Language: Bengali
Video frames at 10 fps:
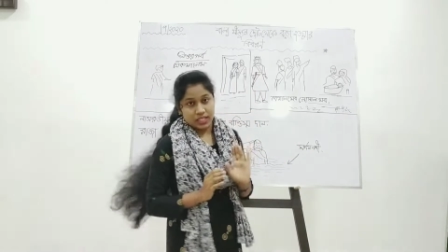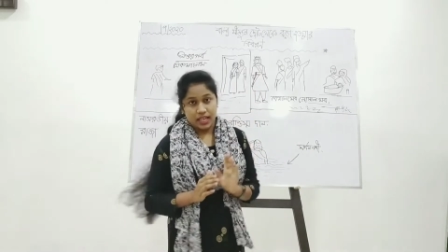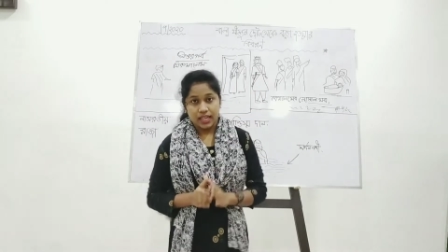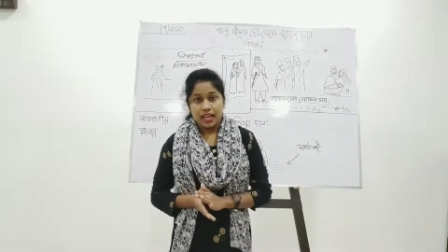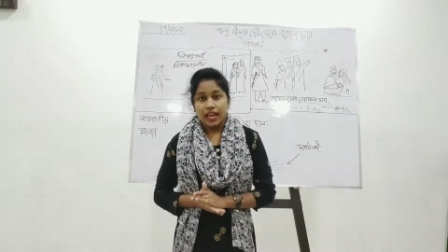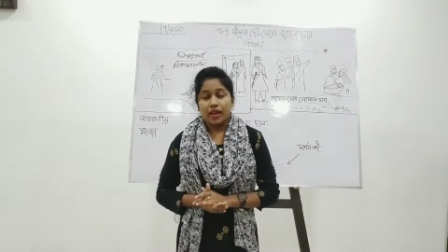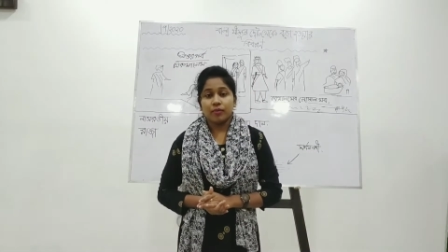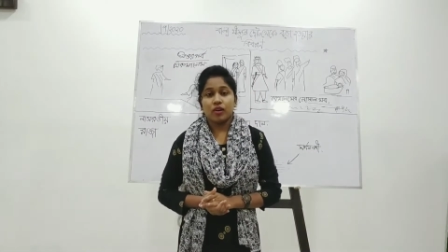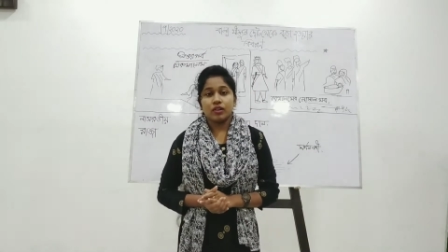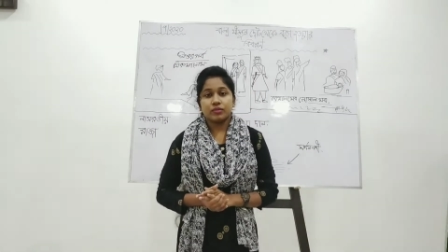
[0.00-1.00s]
যায়
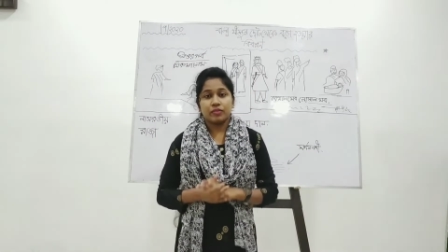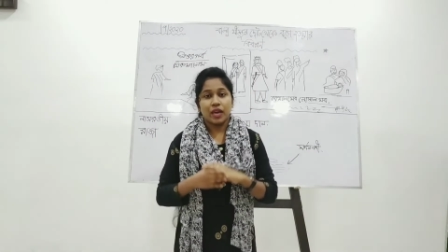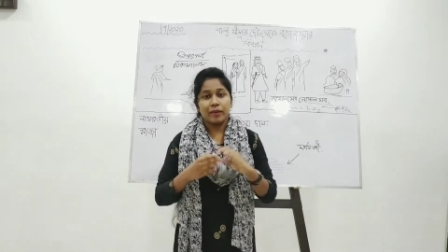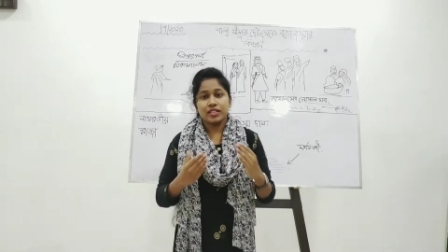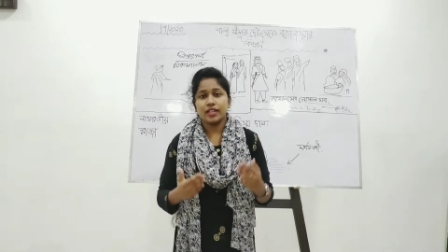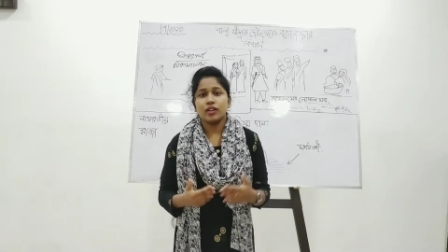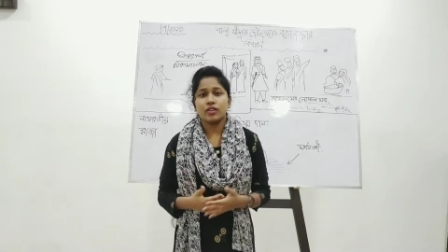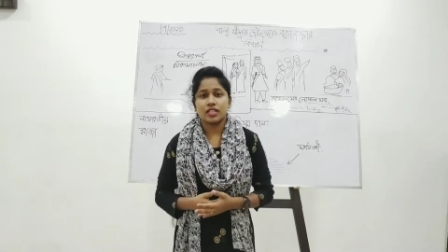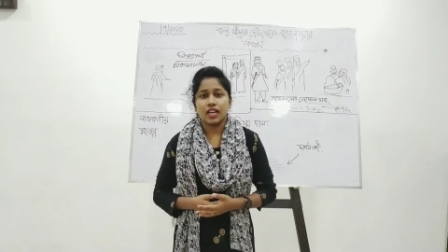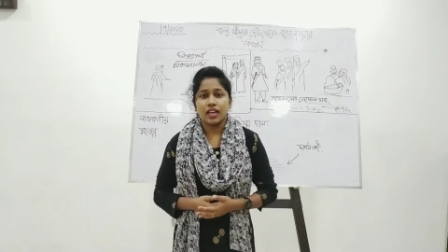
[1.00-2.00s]
এবং ভেবেছিল
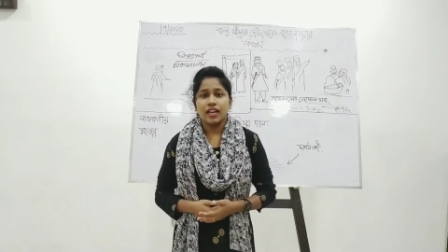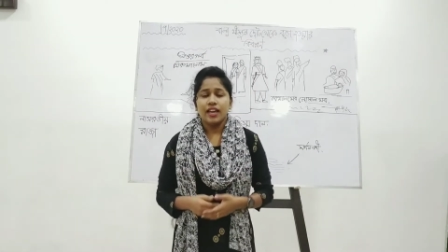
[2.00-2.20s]
যে